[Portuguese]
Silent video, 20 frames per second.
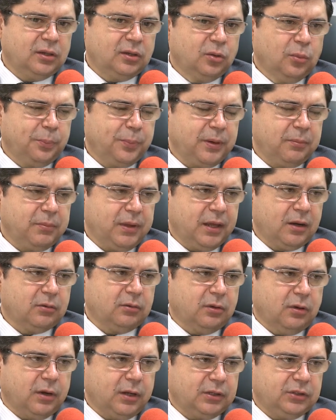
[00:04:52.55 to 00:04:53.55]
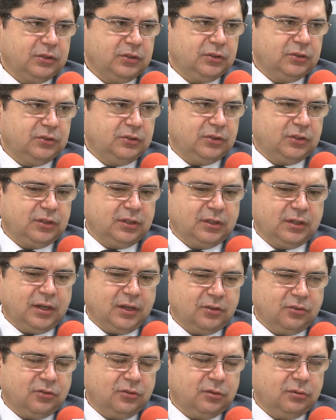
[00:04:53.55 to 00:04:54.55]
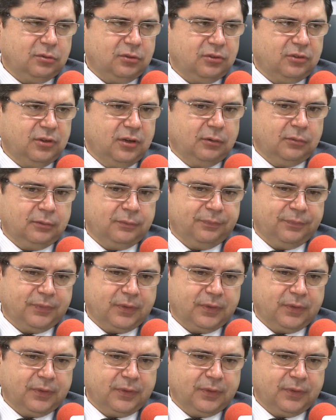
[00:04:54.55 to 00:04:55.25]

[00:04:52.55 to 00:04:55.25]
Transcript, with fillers: no primeiro lote de restituição,